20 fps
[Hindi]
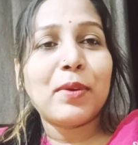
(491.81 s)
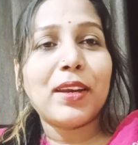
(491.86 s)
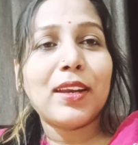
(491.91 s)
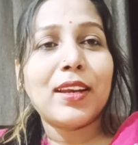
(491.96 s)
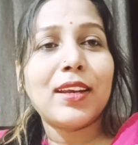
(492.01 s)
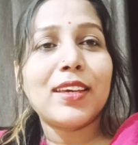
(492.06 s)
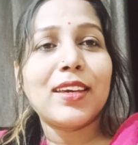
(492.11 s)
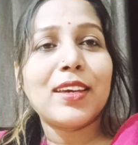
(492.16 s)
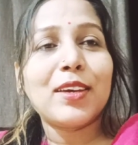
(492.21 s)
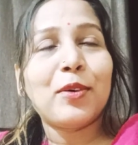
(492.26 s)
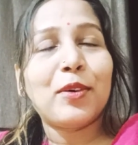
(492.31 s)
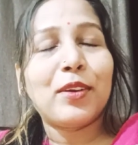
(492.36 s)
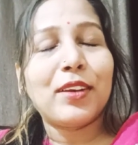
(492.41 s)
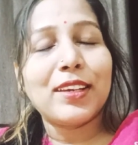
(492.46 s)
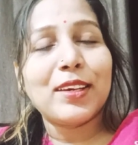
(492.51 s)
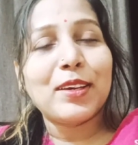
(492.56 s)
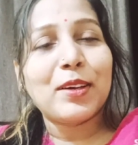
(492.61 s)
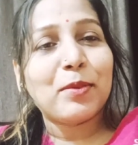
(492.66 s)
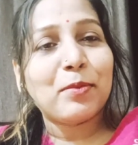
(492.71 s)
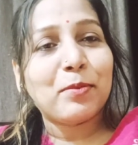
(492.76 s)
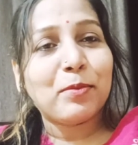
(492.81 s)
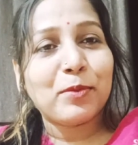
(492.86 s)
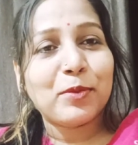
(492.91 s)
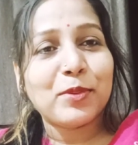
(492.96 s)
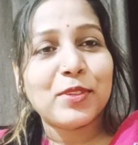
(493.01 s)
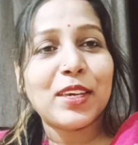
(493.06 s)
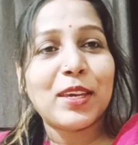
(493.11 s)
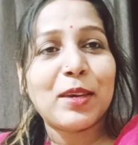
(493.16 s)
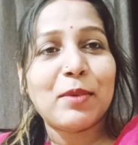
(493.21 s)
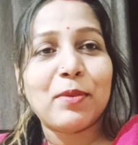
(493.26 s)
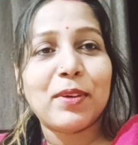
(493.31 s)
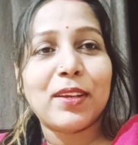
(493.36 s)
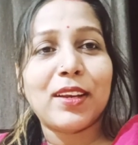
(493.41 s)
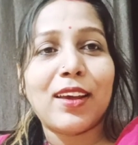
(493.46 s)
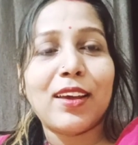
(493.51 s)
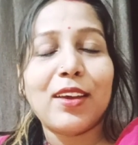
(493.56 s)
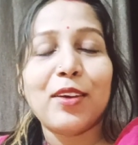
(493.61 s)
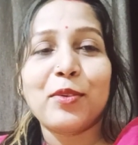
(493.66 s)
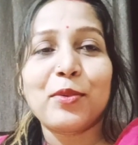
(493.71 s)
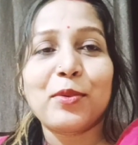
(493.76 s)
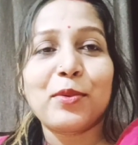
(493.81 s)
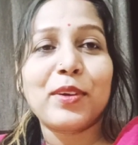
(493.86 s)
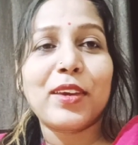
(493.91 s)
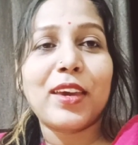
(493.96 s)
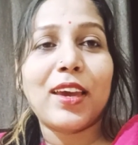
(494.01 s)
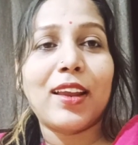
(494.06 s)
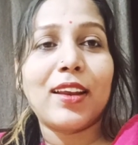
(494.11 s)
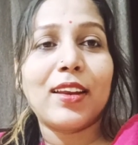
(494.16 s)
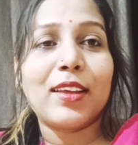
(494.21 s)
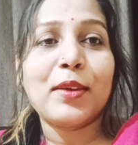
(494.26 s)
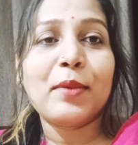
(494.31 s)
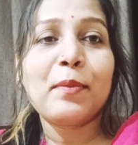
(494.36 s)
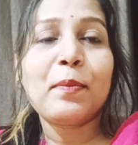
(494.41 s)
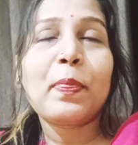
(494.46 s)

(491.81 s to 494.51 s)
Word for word: अपने लिए ओनली मुझे ही पीना है और कोई है नहीं